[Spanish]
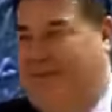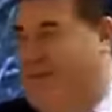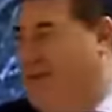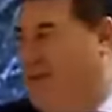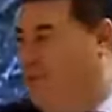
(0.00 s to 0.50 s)

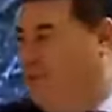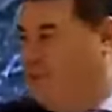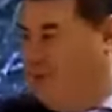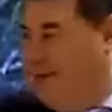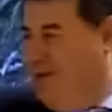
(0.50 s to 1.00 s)
Decía que era
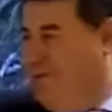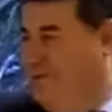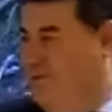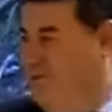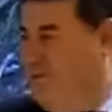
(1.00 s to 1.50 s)
injusto que
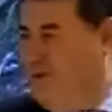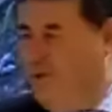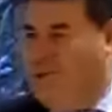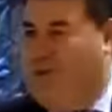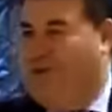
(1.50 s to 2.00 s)
los ricos
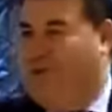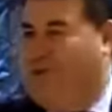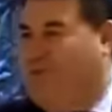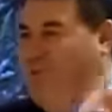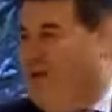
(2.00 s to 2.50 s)
tuvieran
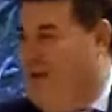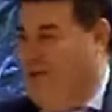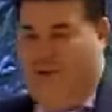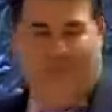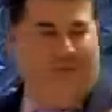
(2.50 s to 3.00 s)
muchas mujeres y
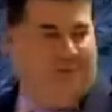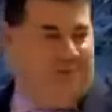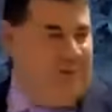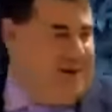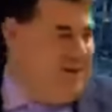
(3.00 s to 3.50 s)
los pobres no
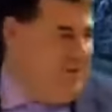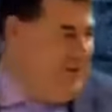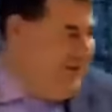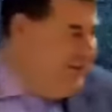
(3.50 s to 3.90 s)
tuvieran ninguna.